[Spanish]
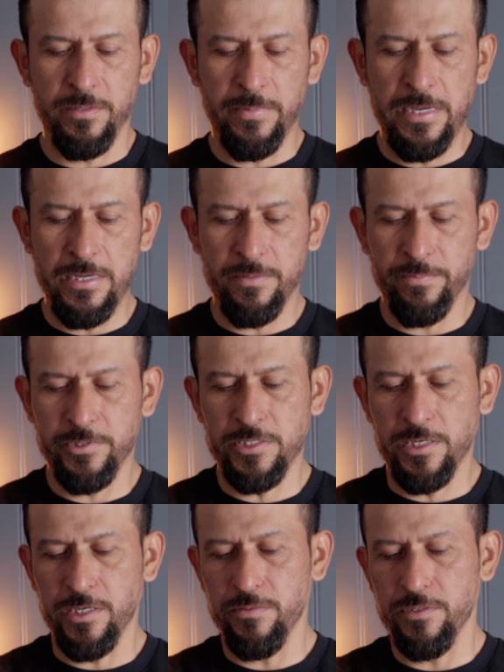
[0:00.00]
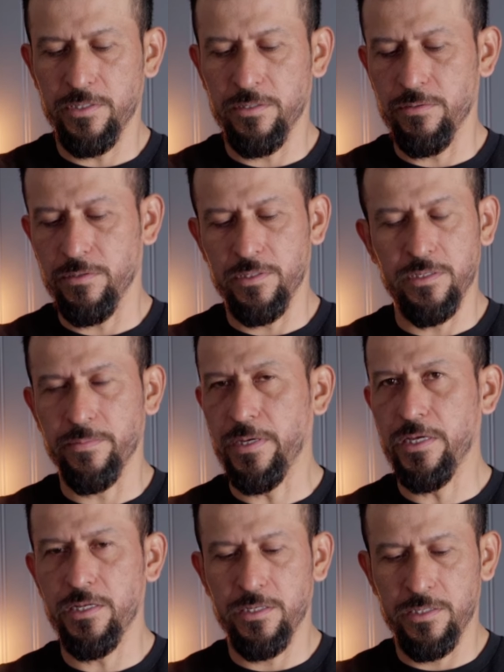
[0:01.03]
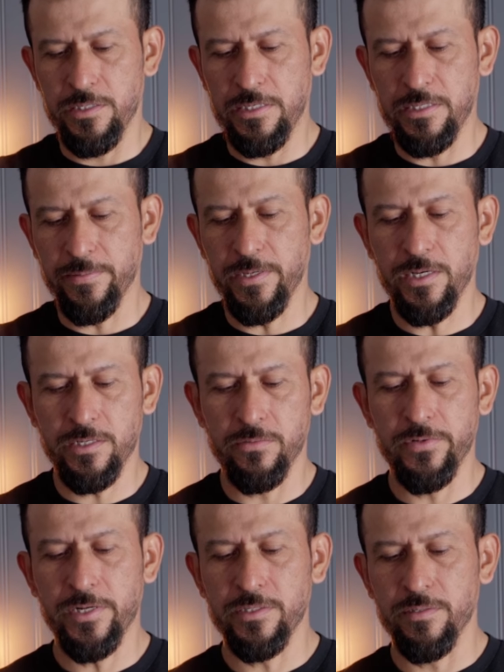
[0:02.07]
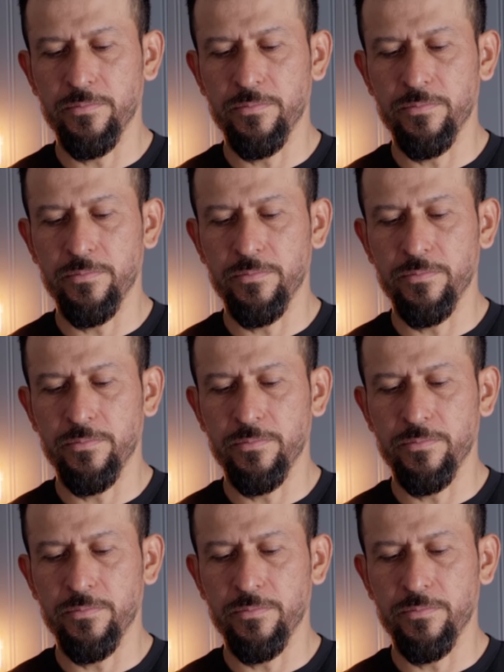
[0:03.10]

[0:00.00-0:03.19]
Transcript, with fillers: va pues aquí donde, donde va la navaja regular del